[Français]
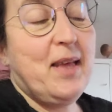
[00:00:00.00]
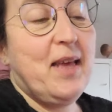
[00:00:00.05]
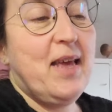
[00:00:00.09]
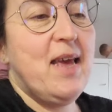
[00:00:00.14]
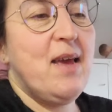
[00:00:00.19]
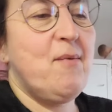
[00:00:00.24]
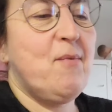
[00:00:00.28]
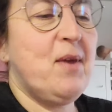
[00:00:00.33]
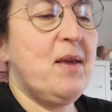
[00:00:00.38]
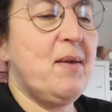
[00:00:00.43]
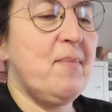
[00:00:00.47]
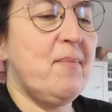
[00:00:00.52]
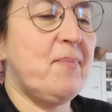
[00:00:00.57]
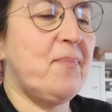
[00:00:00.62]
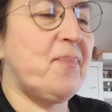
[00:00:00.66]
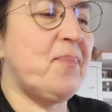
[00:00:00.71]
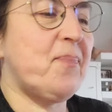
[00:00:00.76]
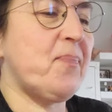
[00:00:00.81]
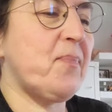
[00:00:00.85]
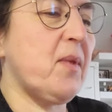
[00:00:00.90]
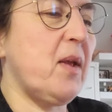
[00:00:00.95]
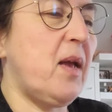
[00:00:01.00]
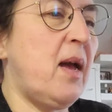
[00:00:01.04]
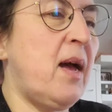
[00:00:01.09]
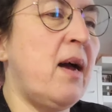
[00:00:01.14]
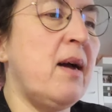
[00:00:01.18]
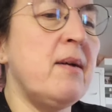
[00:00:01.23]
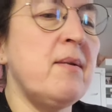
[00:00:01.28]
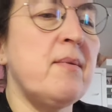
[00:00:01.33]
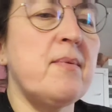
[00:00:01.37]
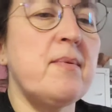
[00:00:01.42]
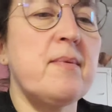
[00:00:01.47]
et oui,
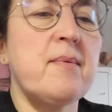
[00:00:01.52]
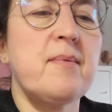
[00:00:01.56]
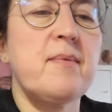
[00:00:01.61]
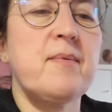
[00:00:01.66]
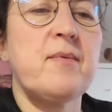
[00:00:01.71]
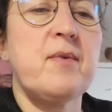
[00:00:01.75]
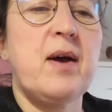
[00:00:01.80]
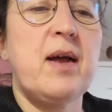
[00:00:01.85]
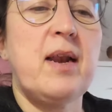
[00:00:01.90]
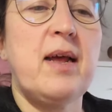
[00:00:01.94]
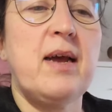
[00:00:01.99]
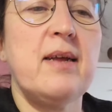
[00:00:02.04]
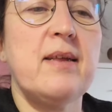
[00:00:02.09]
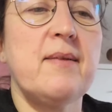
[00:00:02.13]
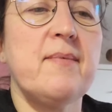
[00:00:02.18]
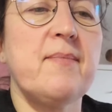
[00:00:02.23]
voilà.